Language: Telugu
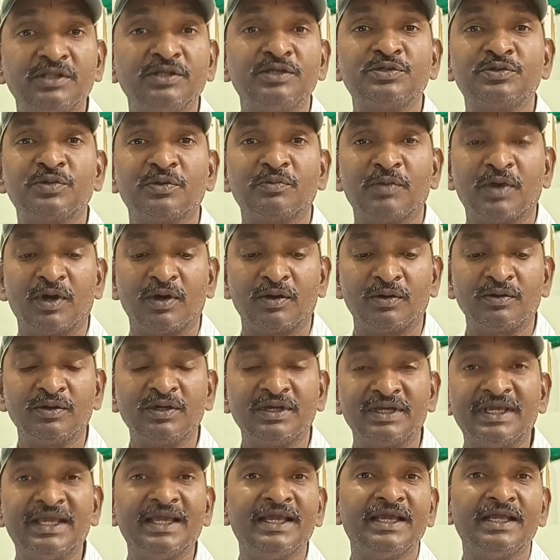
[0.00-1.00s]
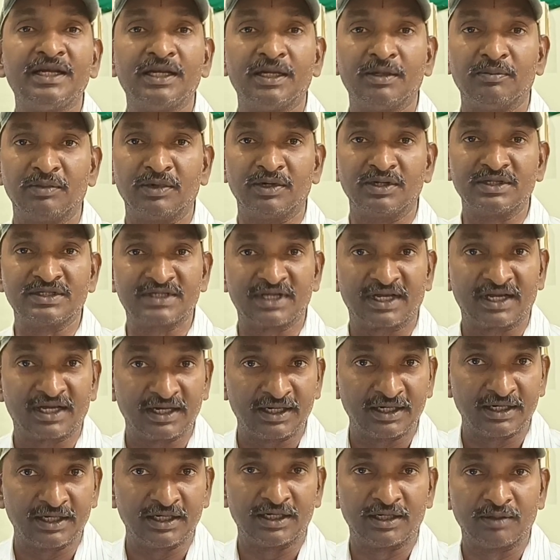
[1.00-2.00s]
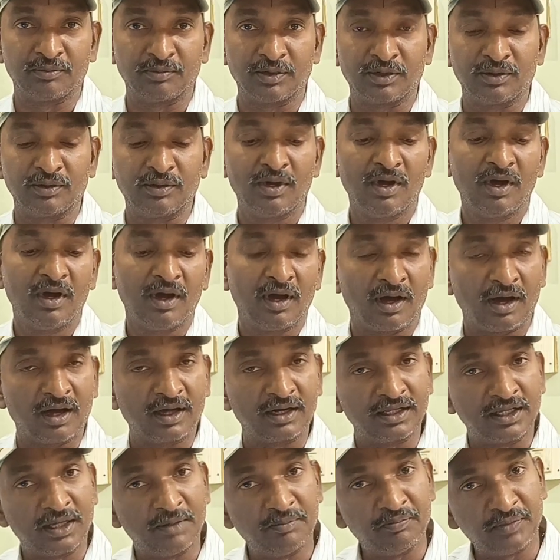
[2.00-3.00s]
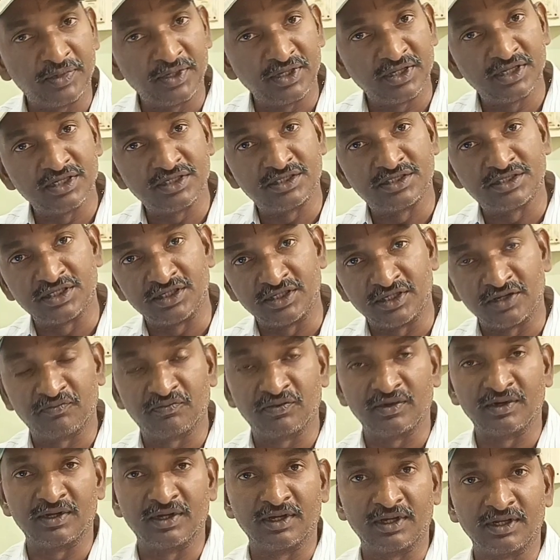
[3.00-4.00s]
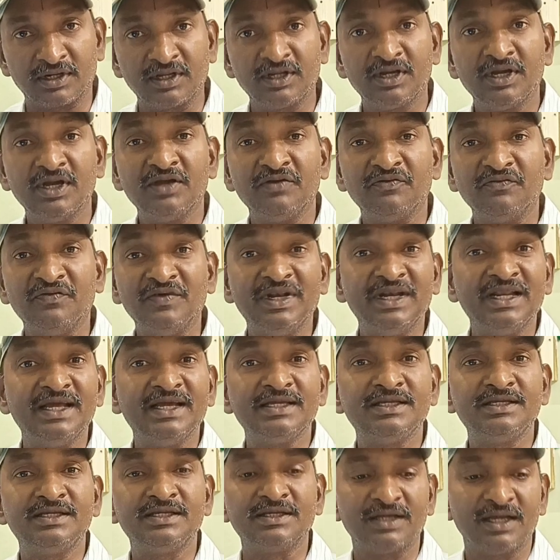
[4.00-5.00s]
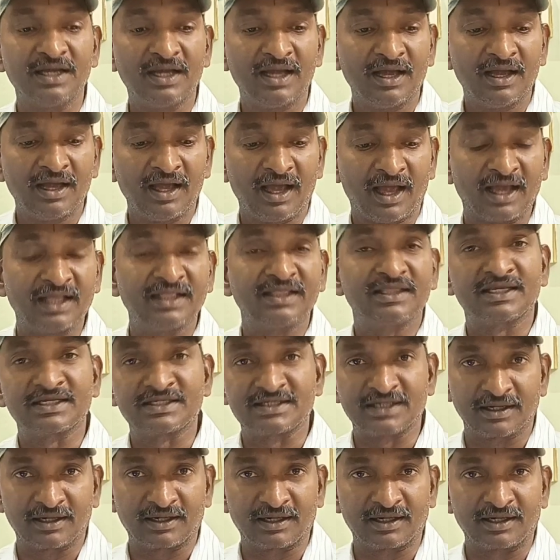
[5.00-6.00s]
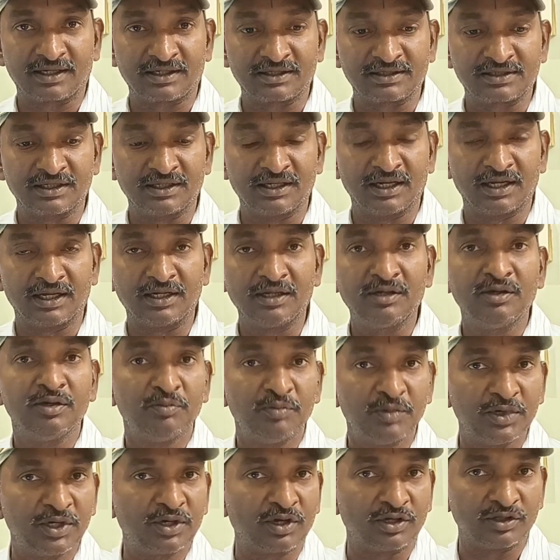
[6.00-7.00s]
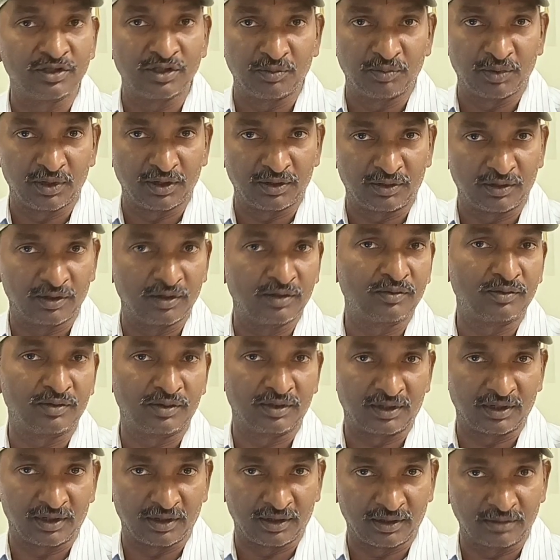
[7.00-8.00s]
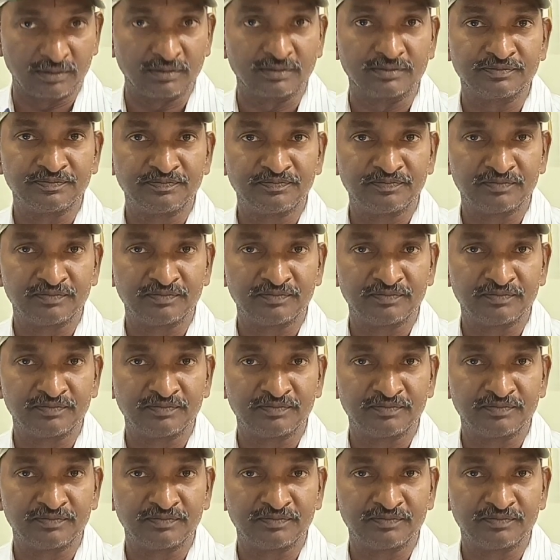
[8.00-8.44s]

మంది సుమారు ఏఎన్ఎంలు సెకండ్ ఏఎన్ఎంలు ఆర్ ఎంపీహెచ్ఈఎఫ్లు కానీ విలేజ్ హెల్త్ సెక్రటరీస్ కానీ మీకు అందుబాటులో ఉంటారు